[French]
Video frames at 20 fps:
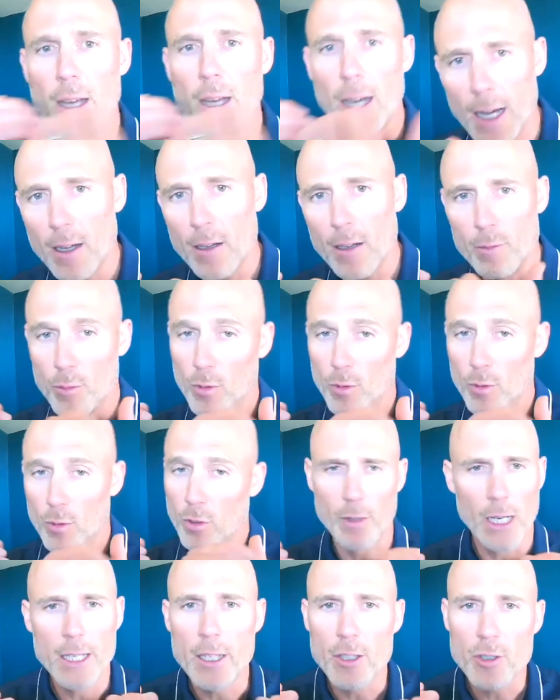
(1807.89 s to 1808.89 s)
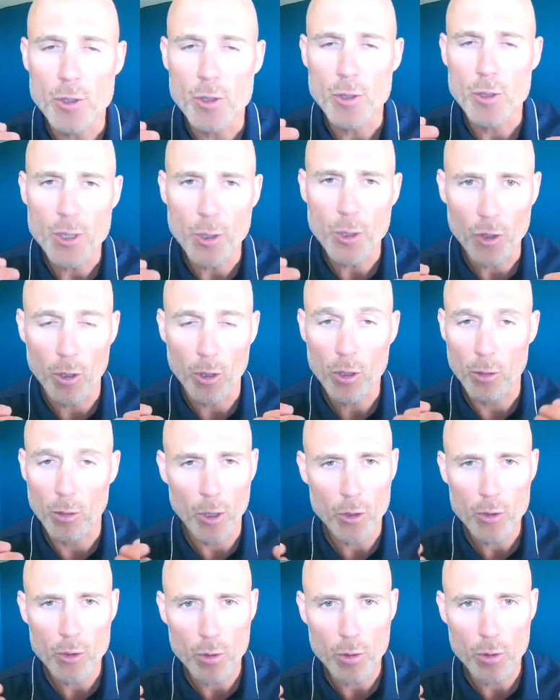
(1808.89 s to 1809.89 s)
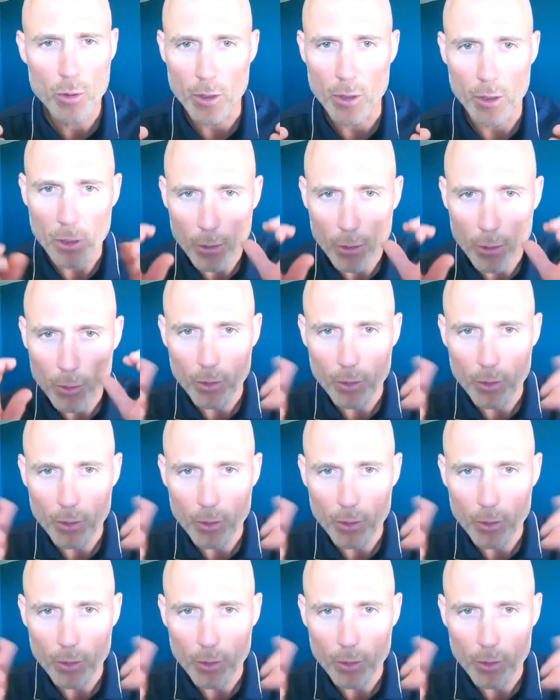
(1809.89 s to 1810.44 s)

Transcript: à, euh, allez, je dis autrement, comment tu, euh,